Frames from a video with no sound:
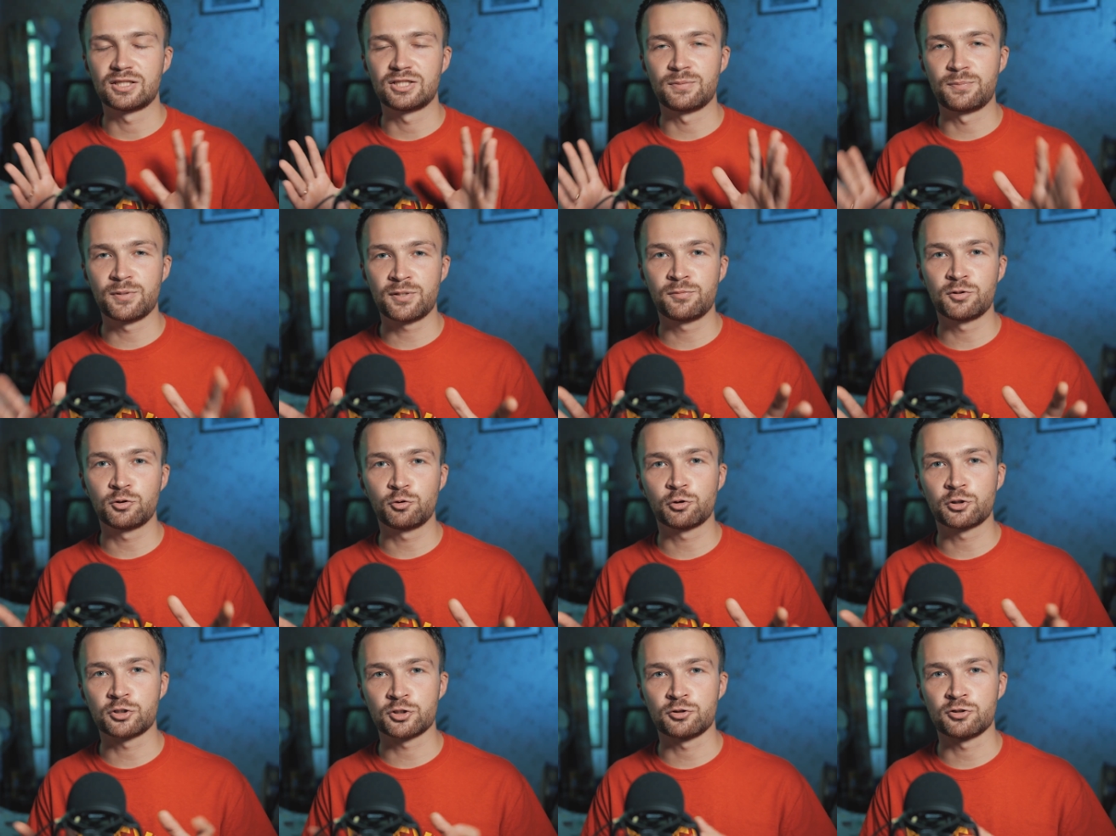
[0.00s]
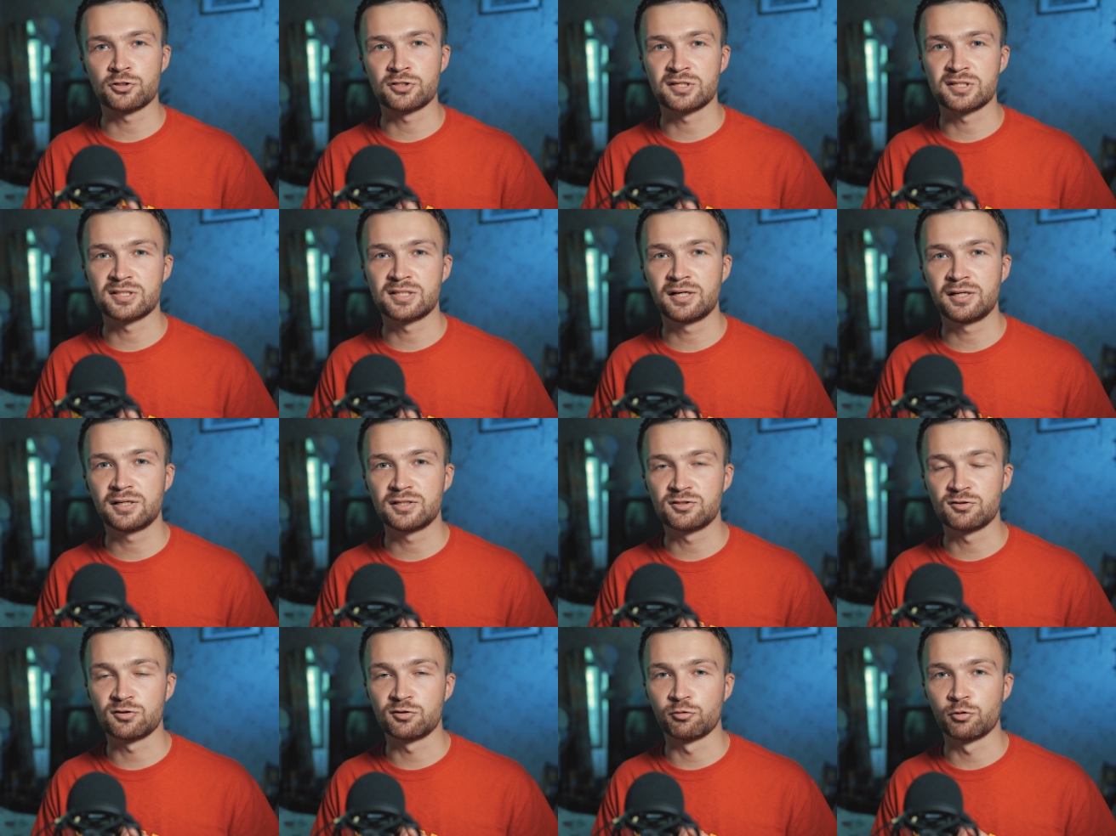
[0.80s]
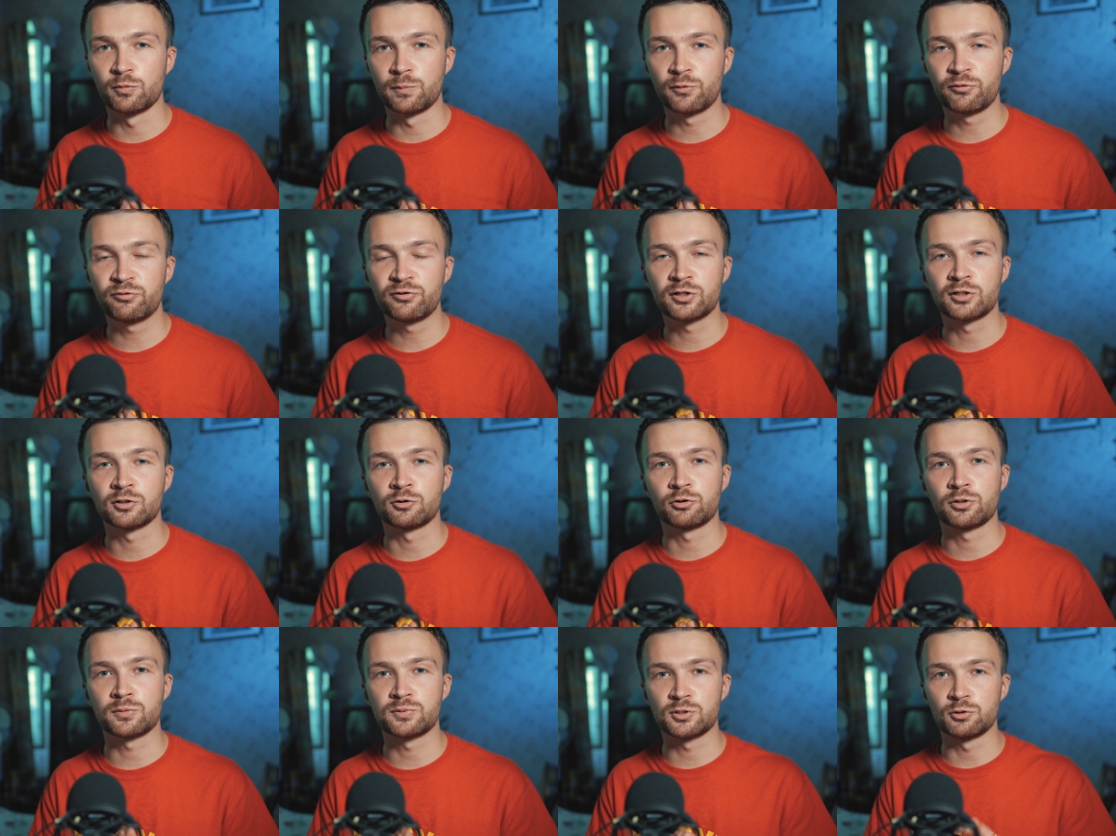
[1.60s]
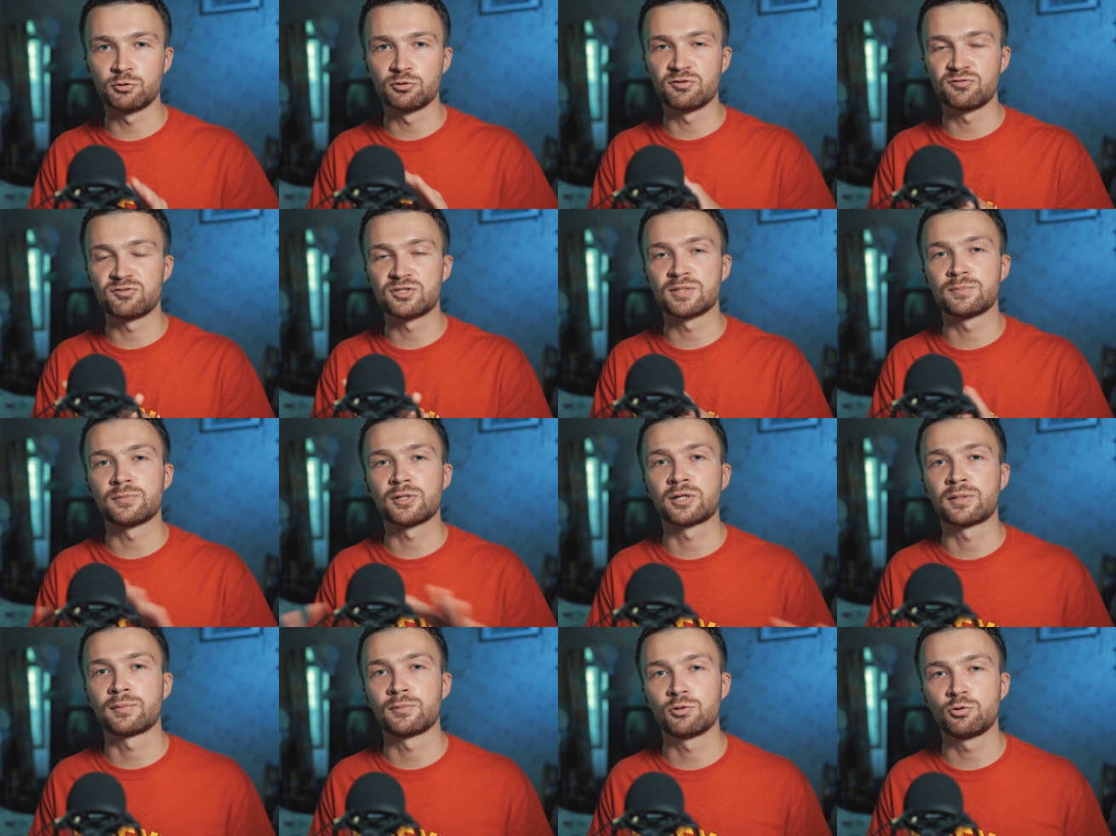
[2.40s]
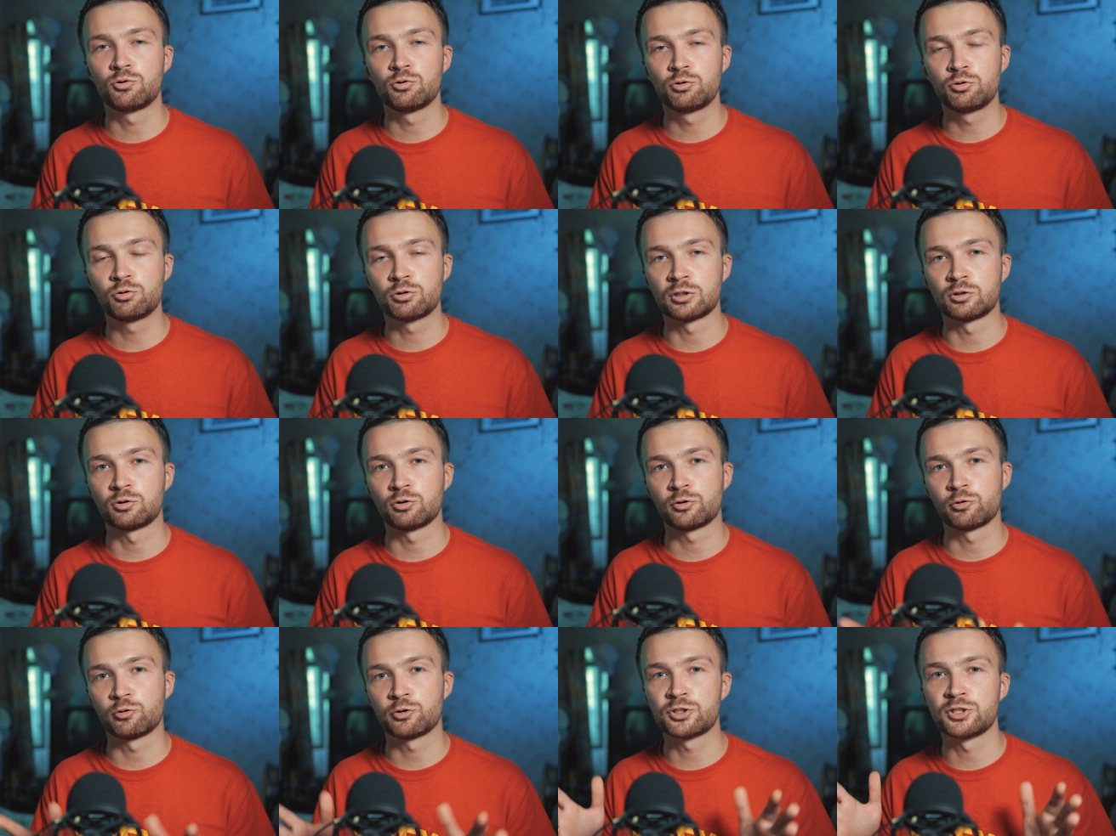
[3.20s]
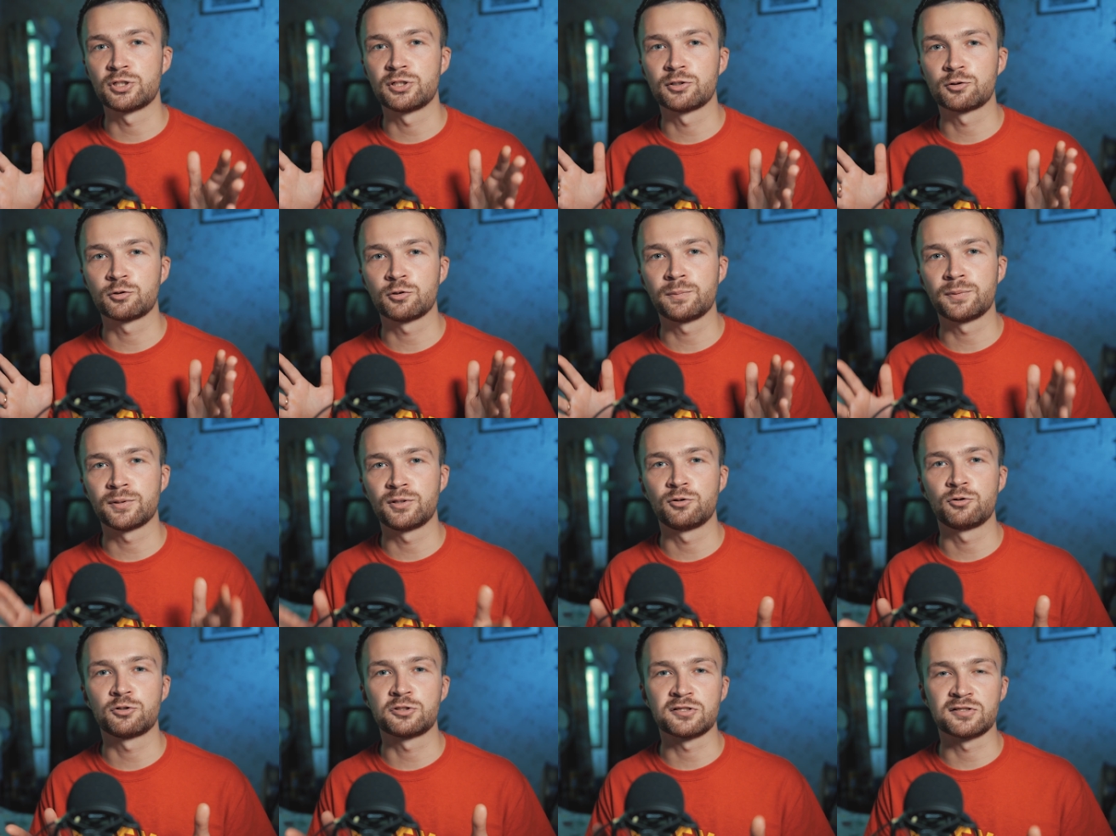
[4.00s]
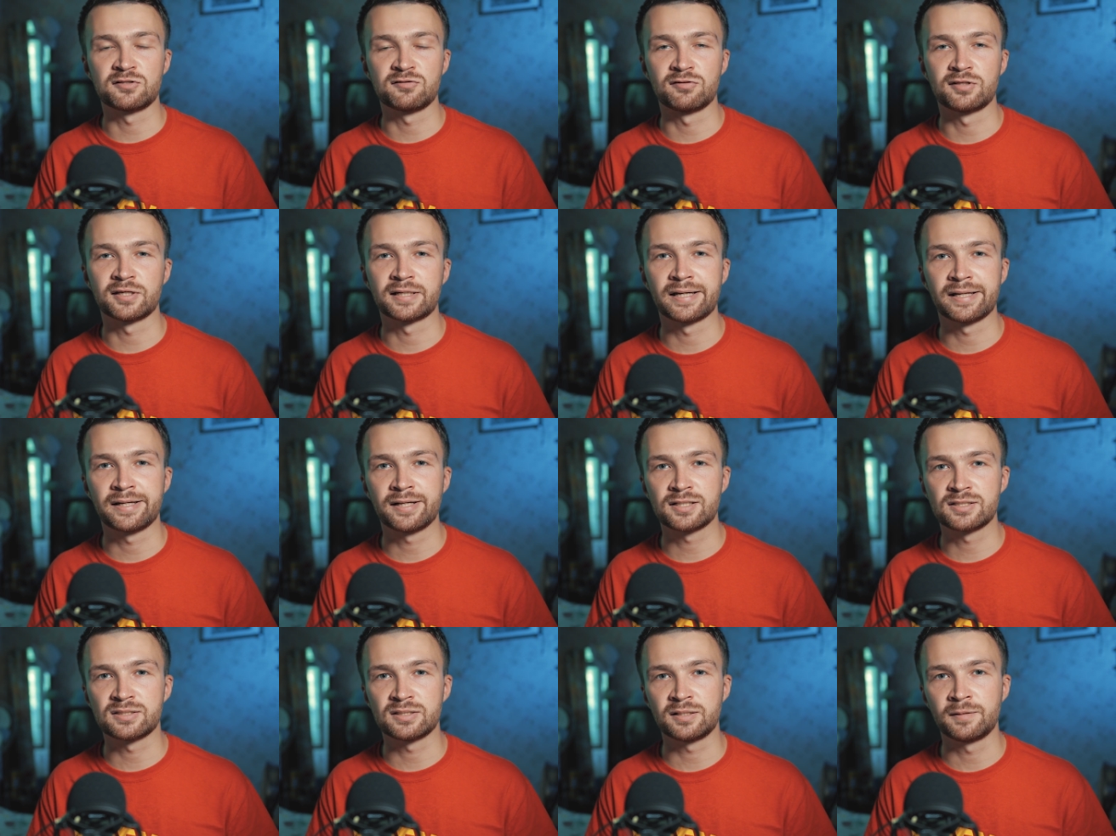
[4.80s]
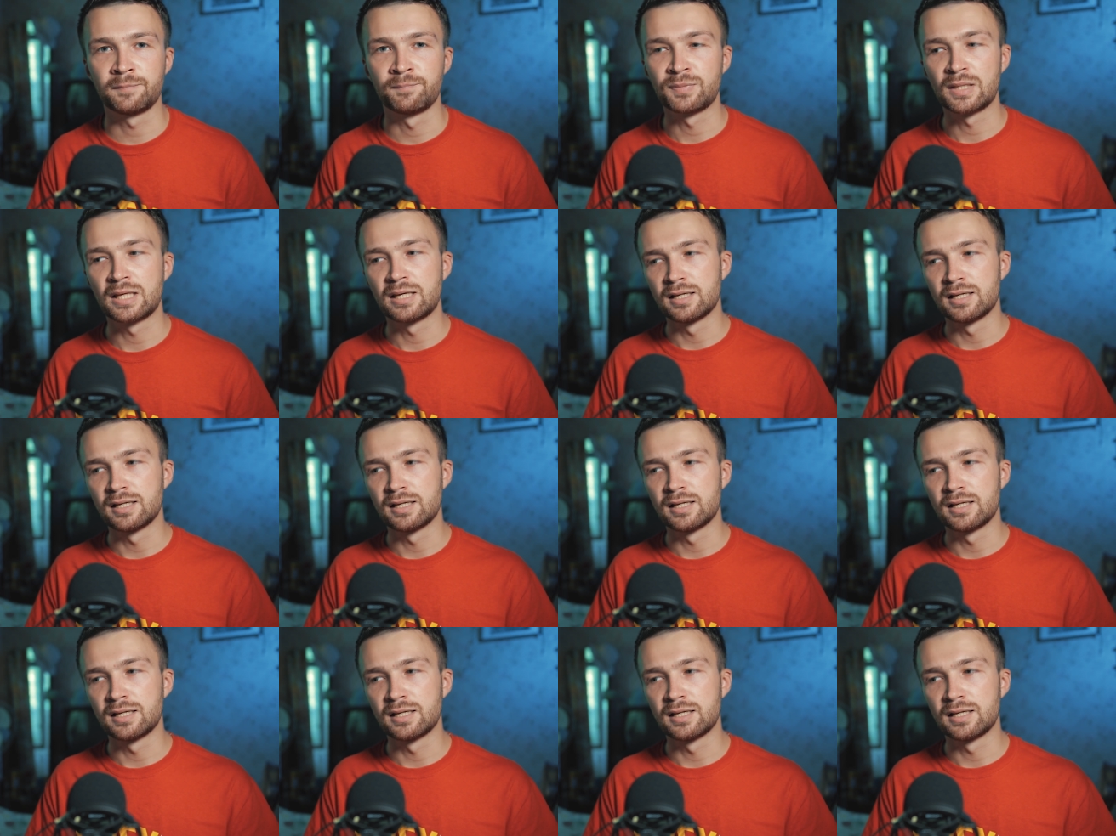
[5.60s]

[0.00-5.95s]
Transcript: Теперь мы только что создали цветовой профиль, который абсолютно всем рекомендую, который очень легко поддается цветокоррекции,